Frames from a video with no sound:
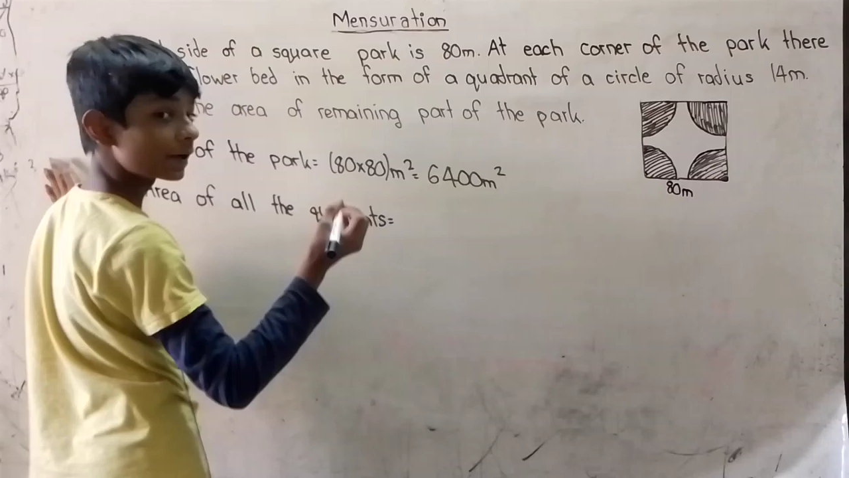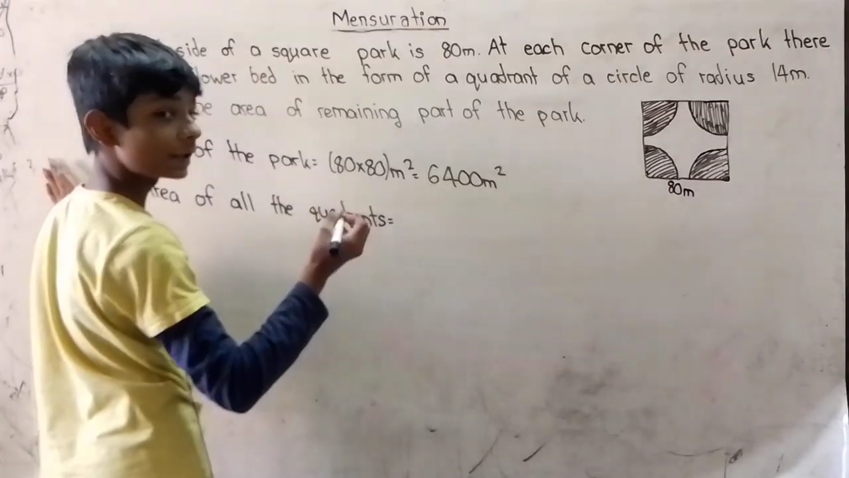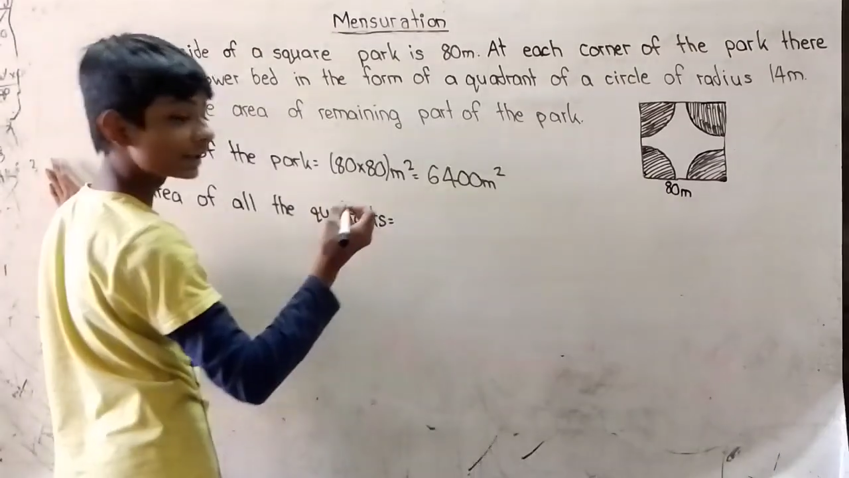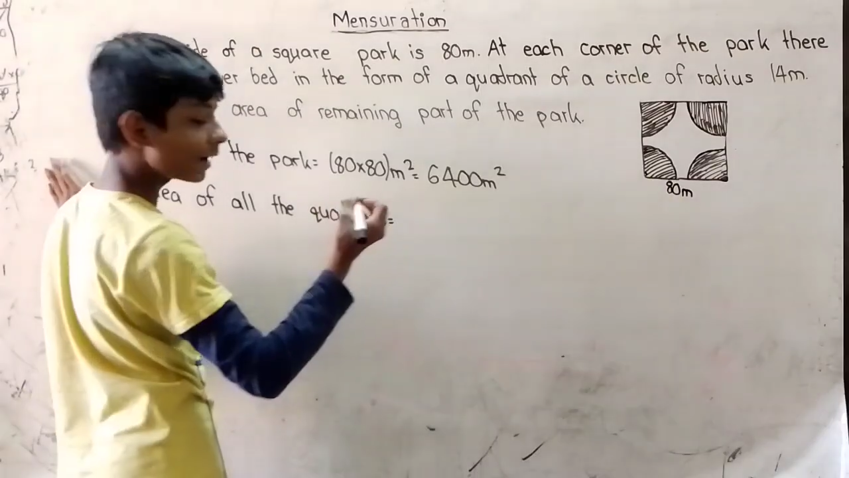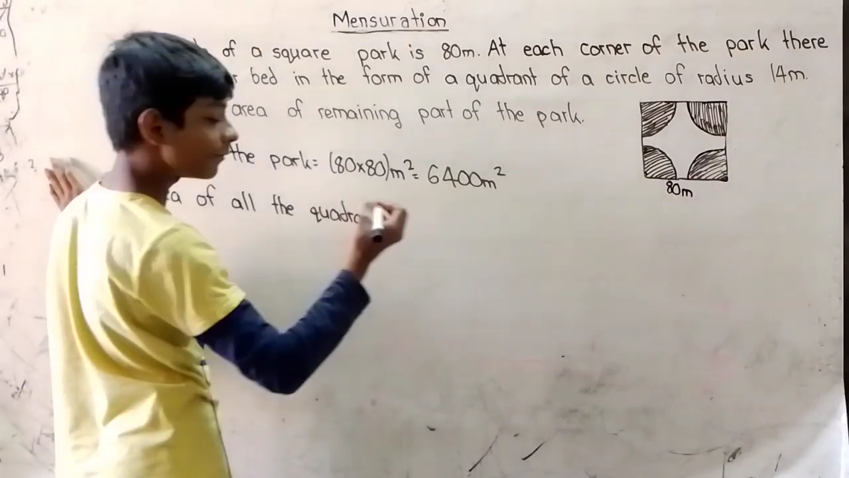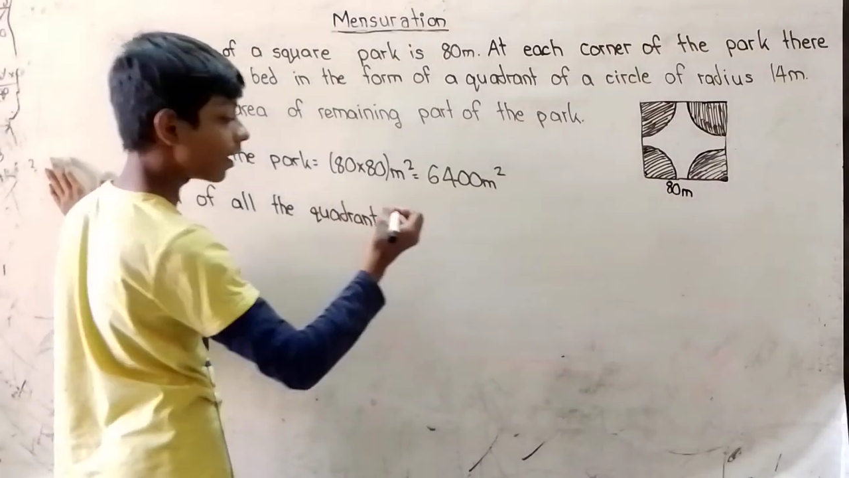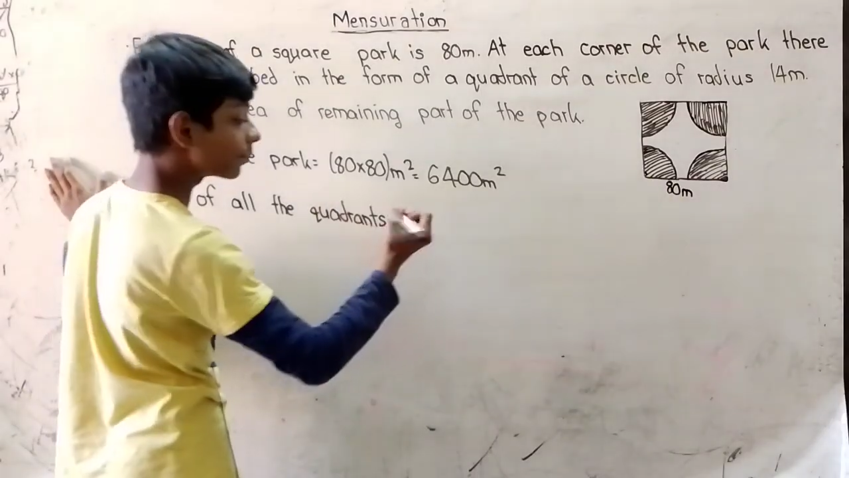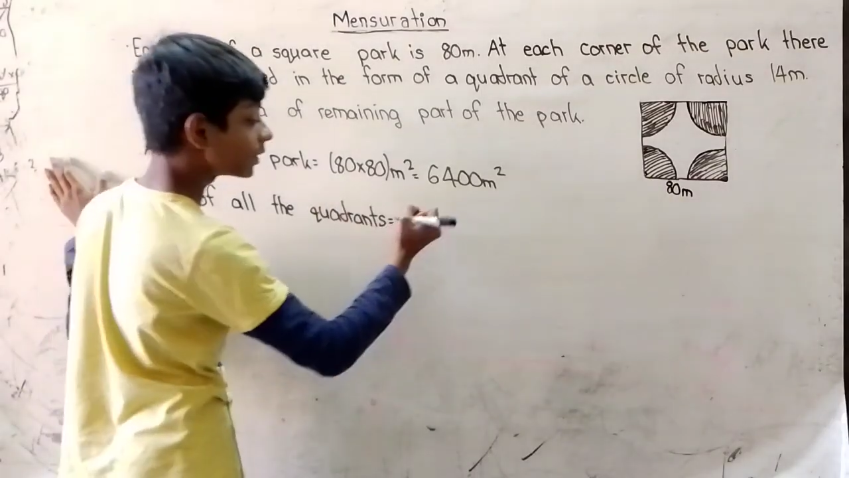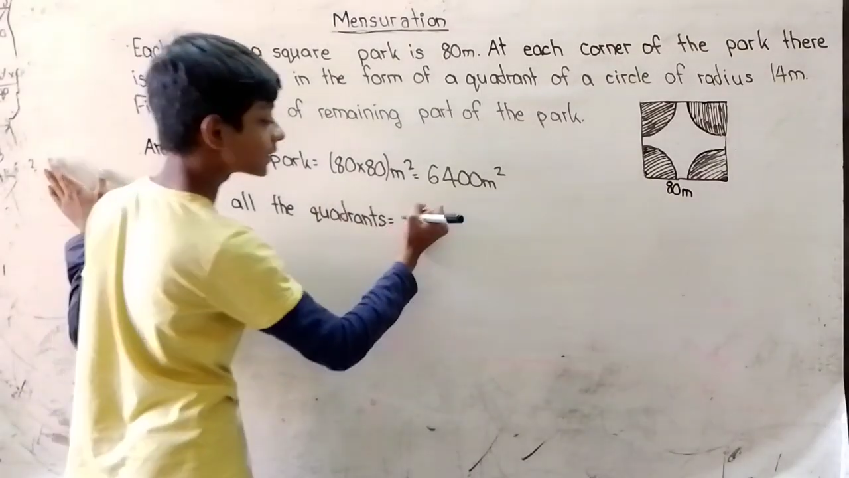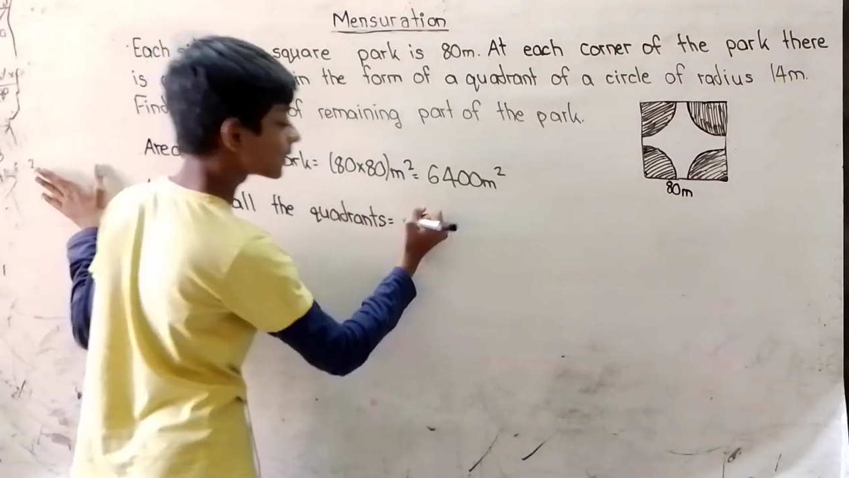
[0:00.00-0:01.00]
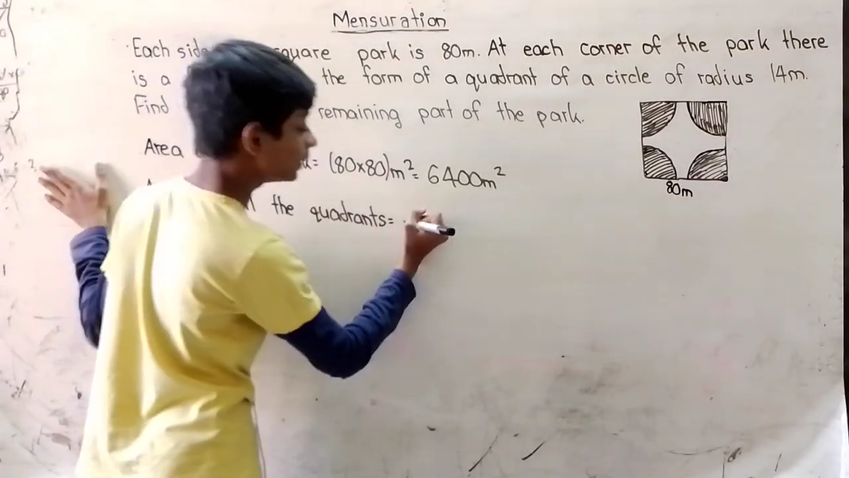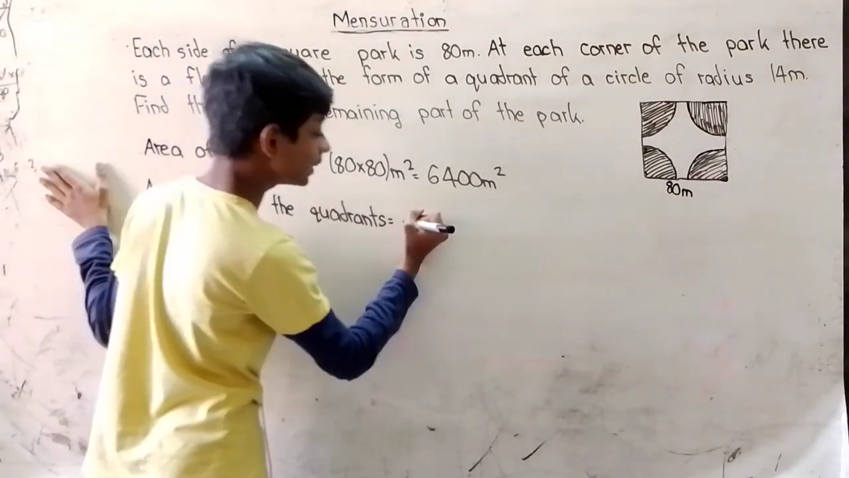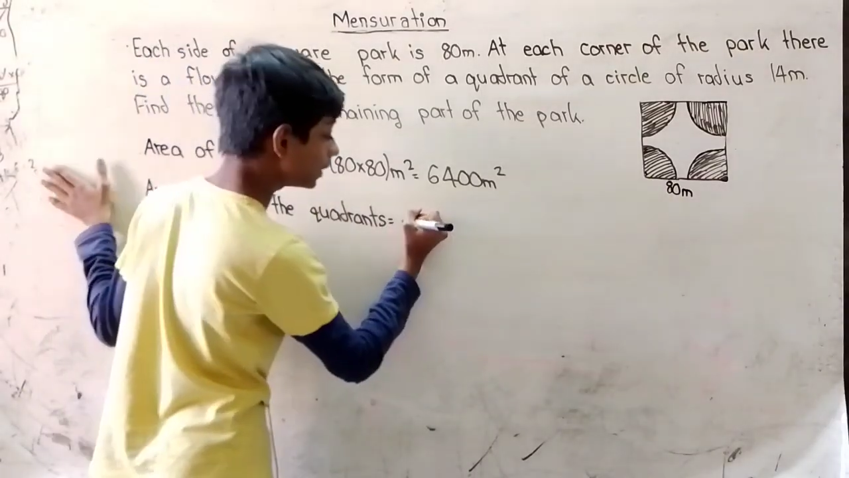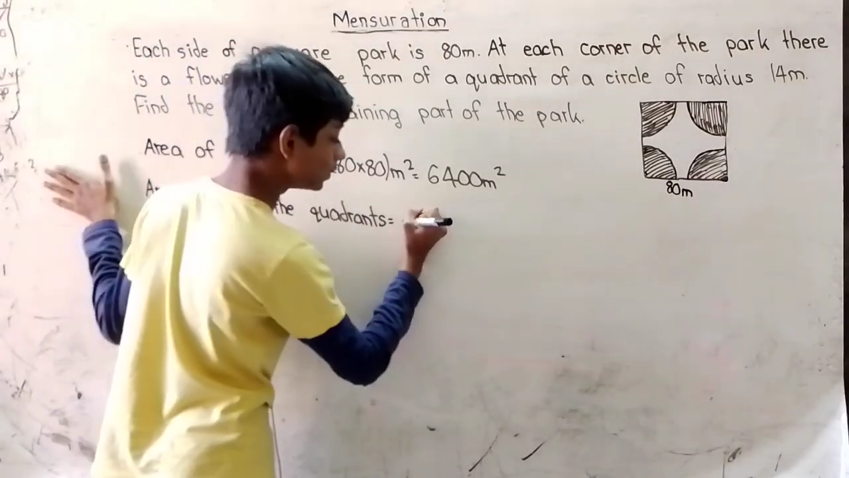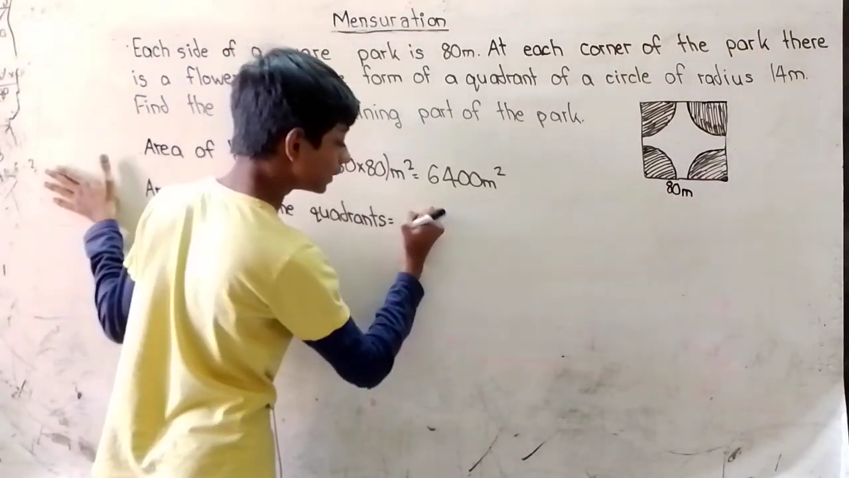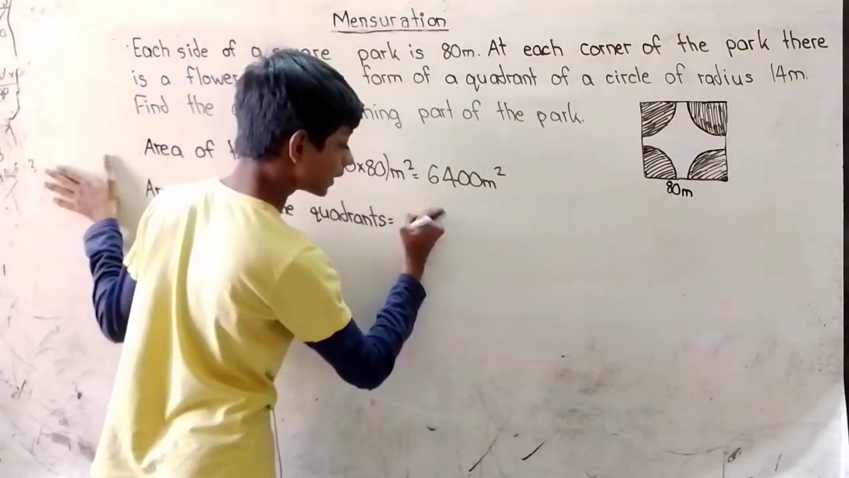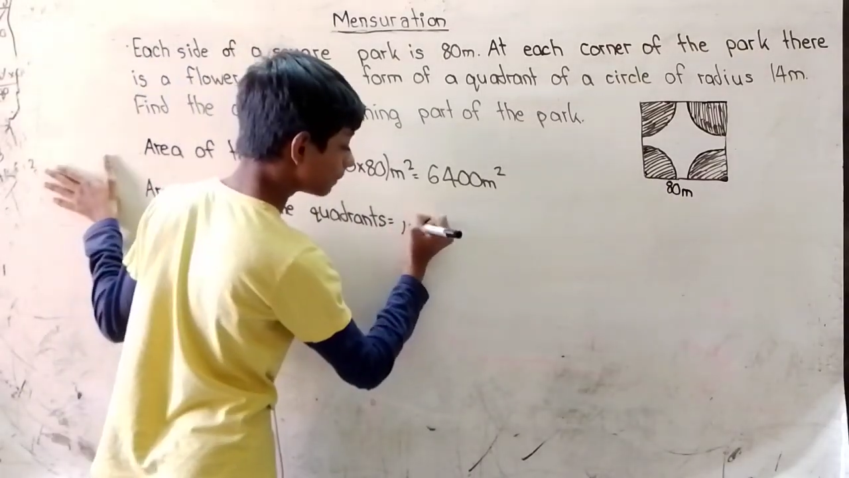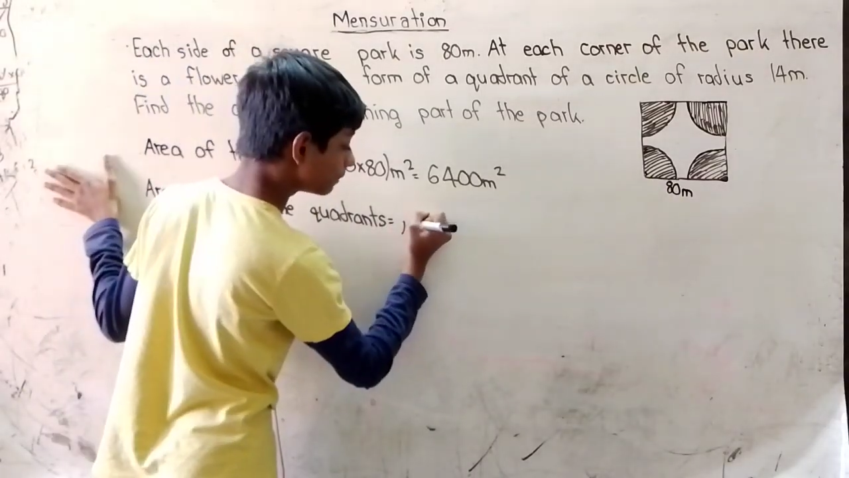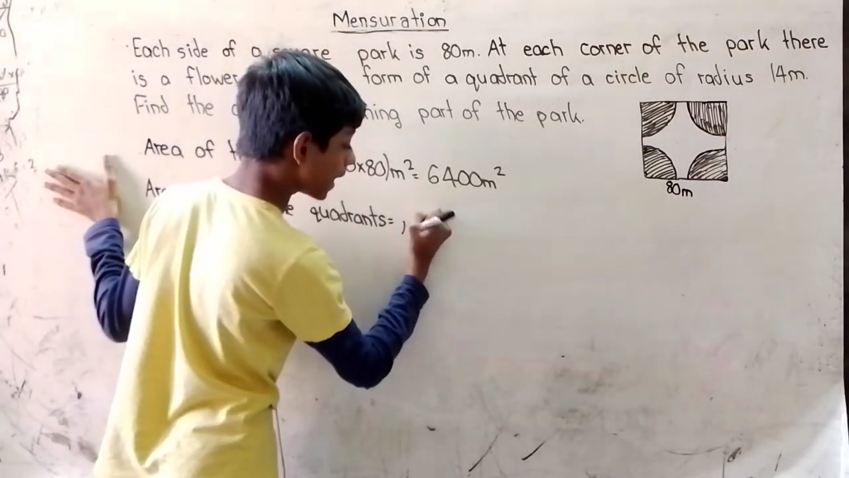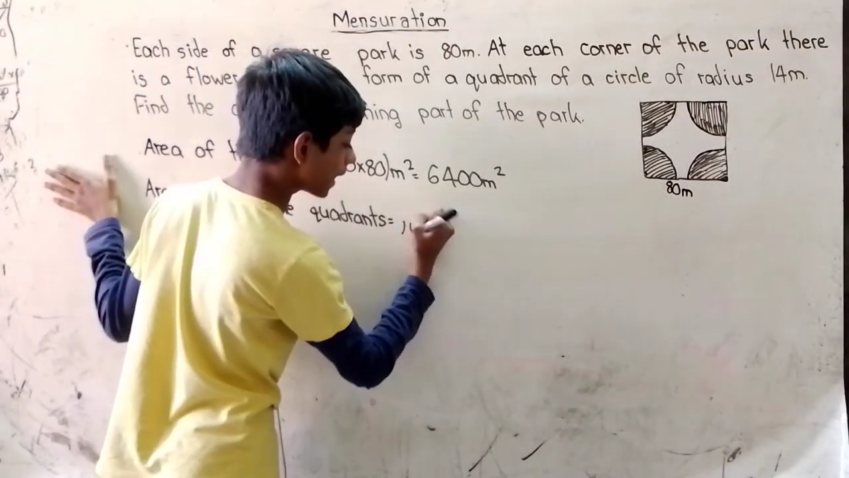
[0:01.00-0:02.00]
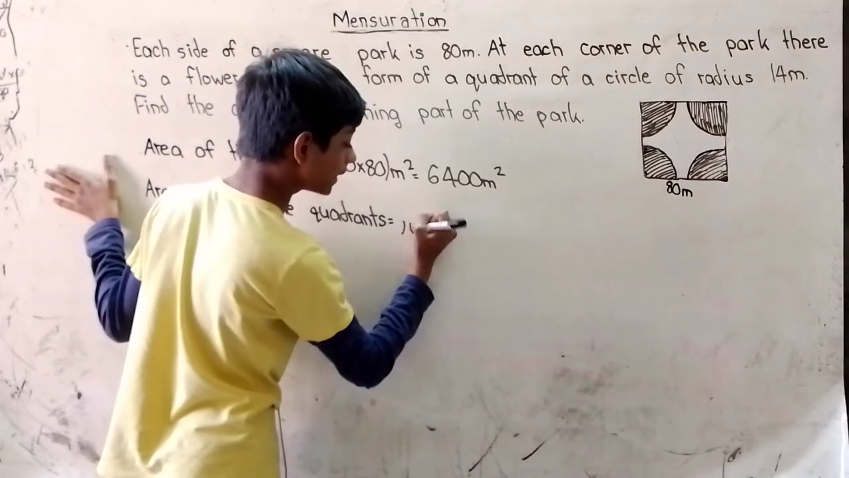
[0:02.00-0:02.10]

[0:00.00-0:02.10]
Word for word: सर्कल का फॉर्मूला से हम लोग ये ढूंढेंगे